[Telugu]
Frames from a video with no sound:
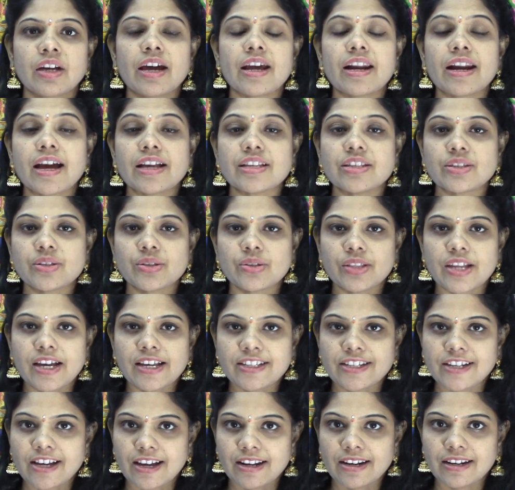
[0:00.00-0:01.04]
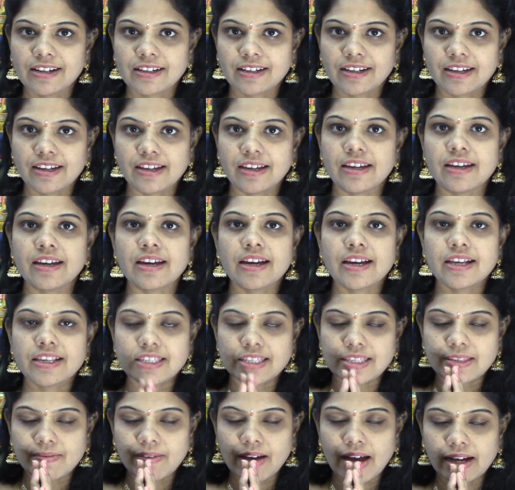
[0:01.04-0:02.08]
రాజసుధ ఛానల్కి
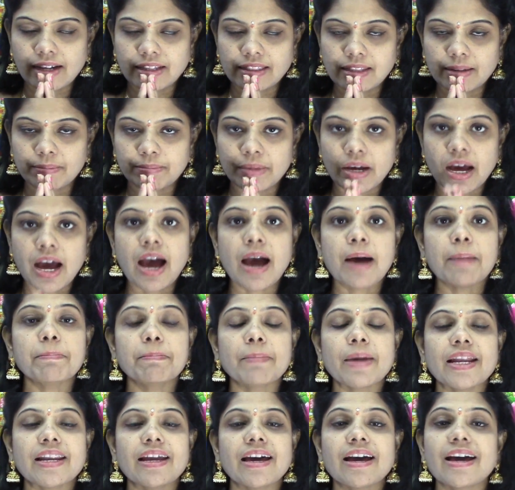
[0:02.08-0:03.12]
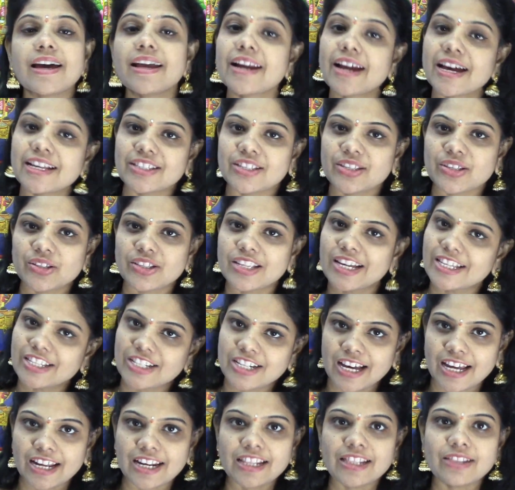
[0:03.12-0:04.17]
స్వాగతం మన రాజసుధ
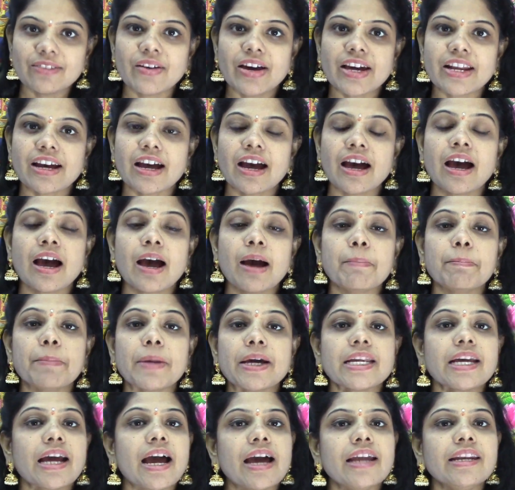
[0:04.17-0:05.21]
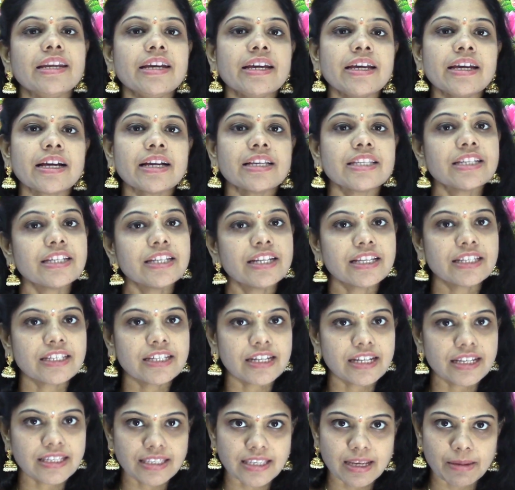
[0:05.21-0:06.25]
ఛానల్ ద్వారా మరి అనేక చిన్న
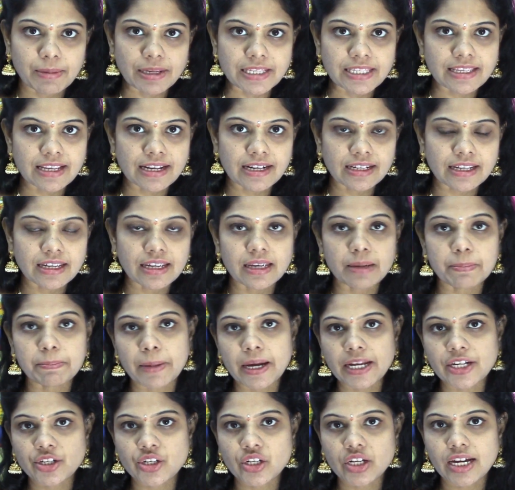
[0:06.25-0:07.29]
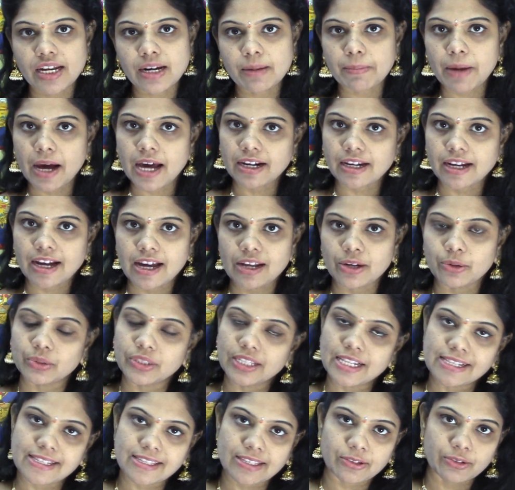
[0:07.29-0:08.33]
చిన్న సమస్యలకి పరిష్కార మార్గాలు
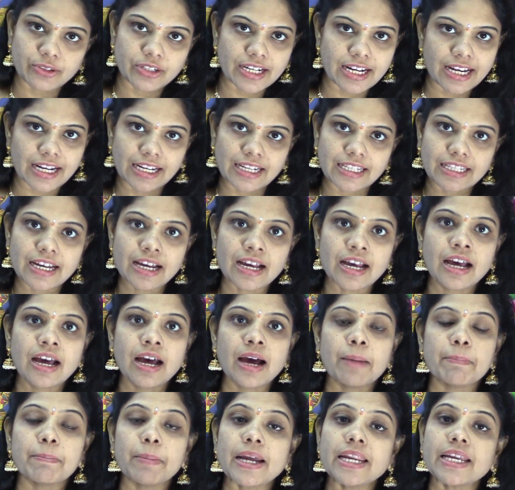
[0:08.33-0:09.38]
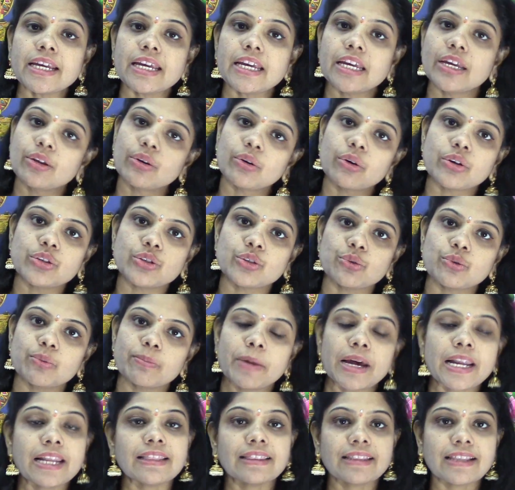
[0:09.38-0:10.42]
తెలుసుకుంటున్నాం కదా మరి ఈరోజు
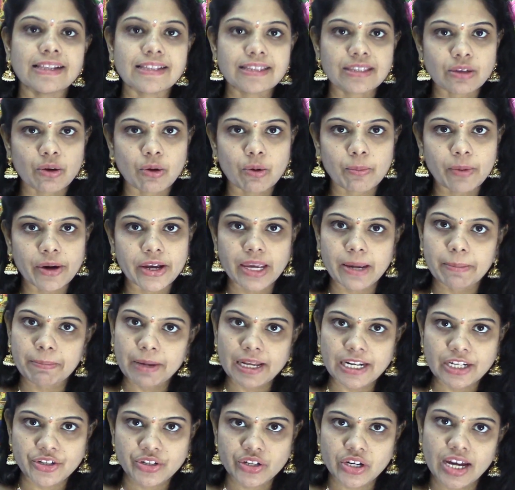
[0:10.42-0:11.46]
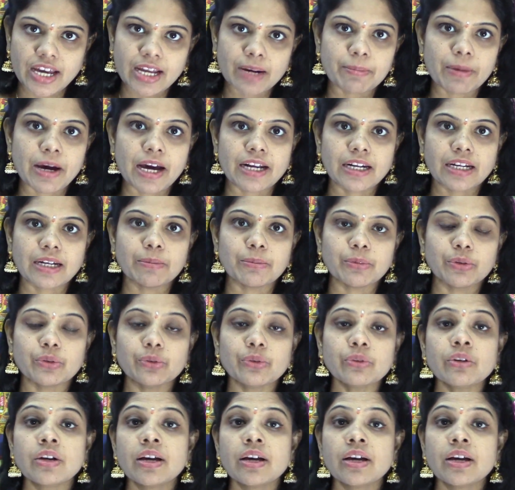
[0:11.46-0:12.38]
మనం తెలుసుకోబోయే పరిష్కార మార్గము